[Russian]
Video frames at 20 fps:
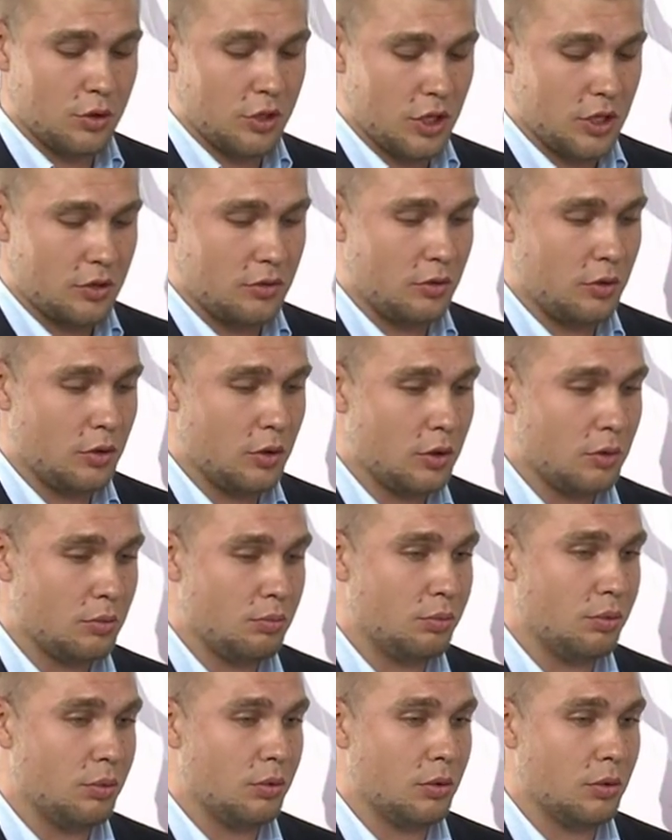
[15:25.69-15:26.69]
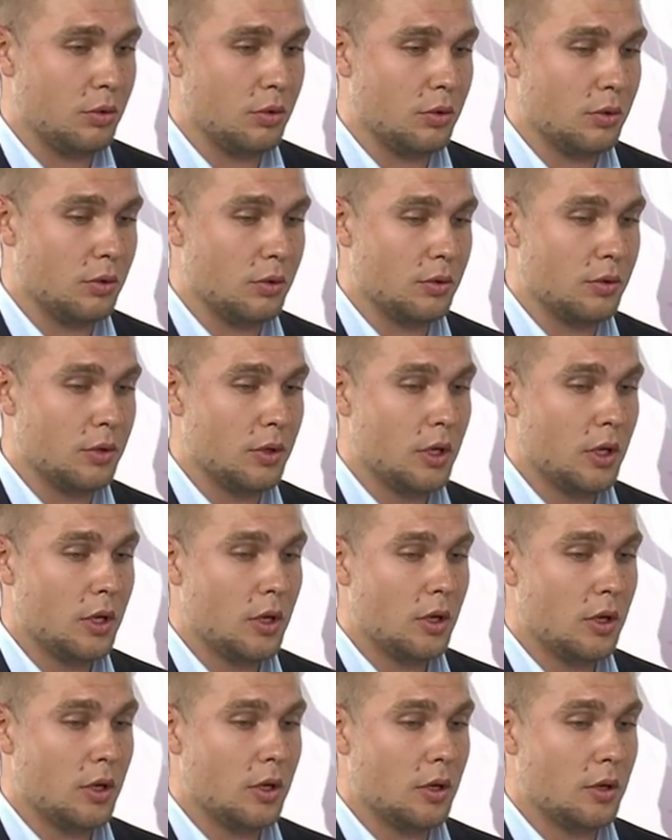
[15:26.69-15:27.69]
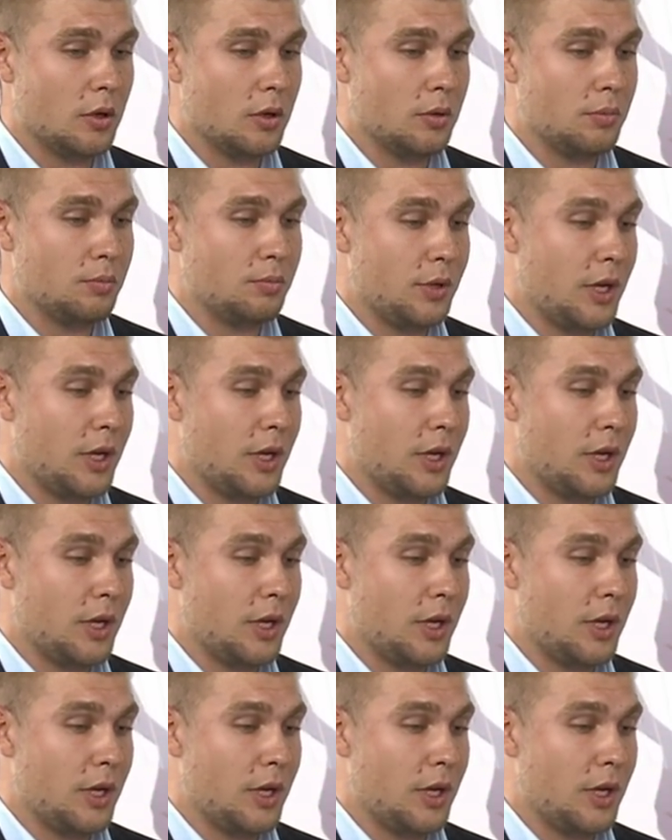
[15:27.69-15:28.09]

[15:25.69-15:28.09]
часть ведет по э,